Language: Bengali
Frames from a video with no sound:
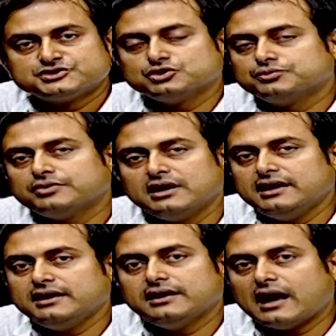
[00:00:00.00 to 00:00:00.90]
সো ফলে
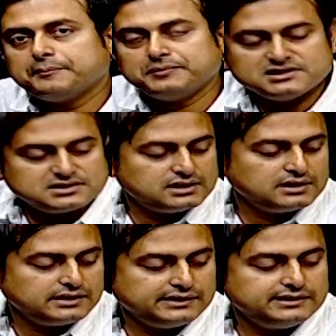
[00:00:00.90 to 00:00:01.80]
আপনি যে
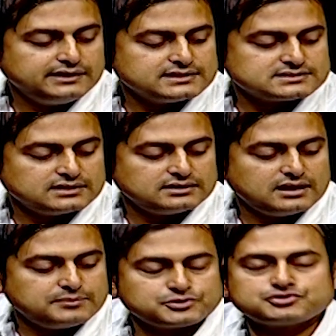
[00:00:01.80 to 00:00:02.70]
ইন্ডিকেশন
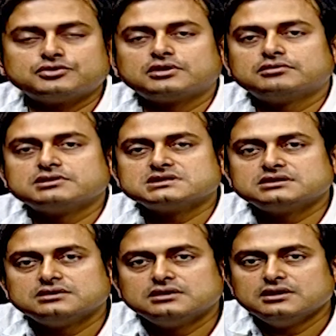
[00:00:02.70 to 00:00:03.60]
দিয়ে এই প্রশ্নটা করেছেন
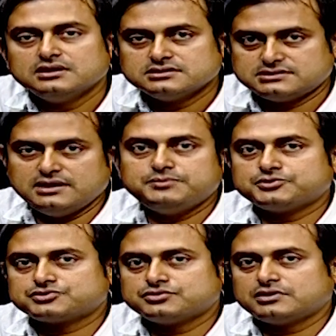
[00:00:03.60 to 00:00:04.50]
সেই
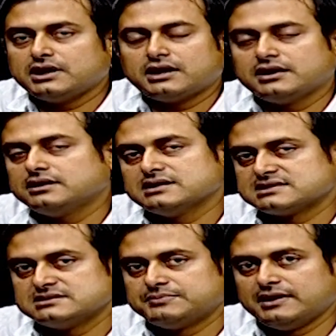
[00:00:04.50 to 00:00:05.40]
প্রশ্নটা এখানে
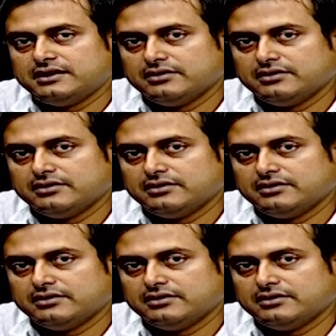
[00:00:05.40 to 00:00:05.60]
জাস্টিফাইড